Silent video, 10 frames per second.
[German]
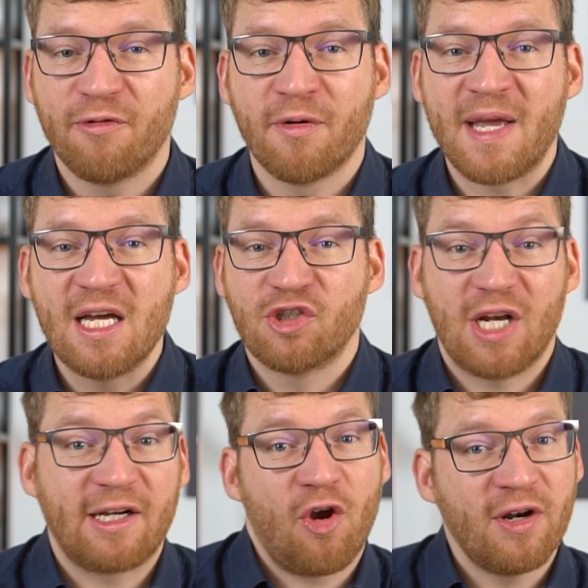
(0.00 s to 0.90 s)
vom
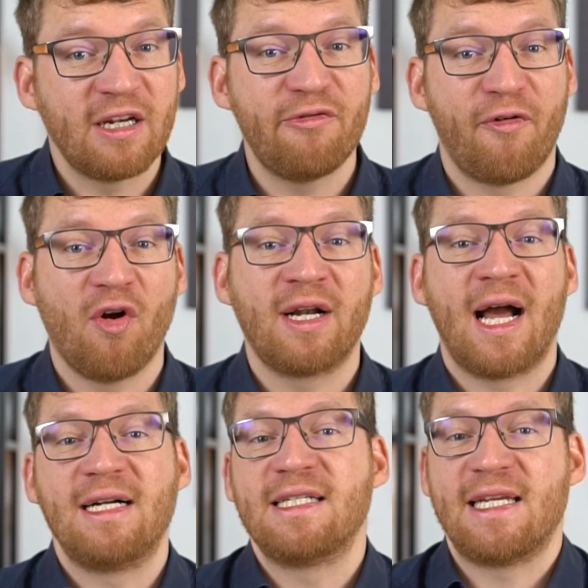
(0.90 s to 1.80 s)
Hirnschlag können die Folgen
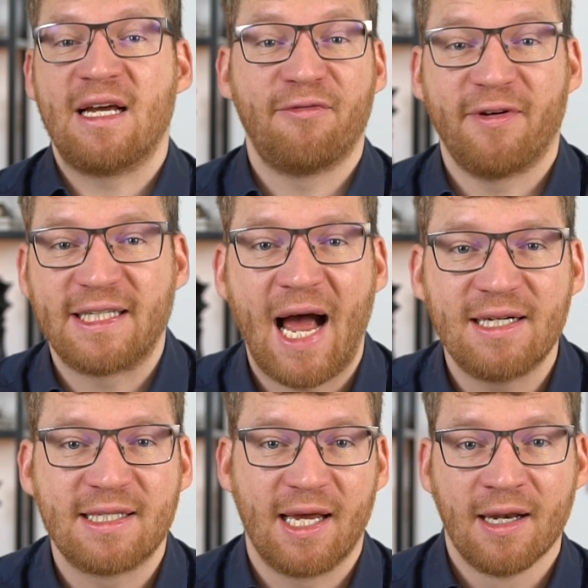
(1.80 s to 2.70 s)
halt sehr
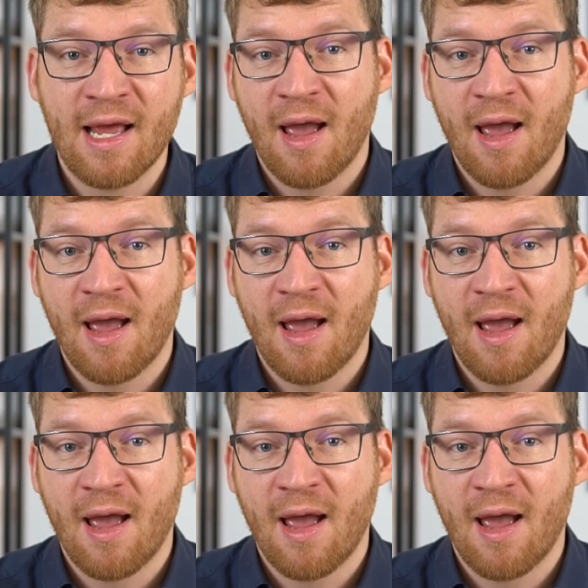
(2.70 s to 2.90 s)
fatal sein.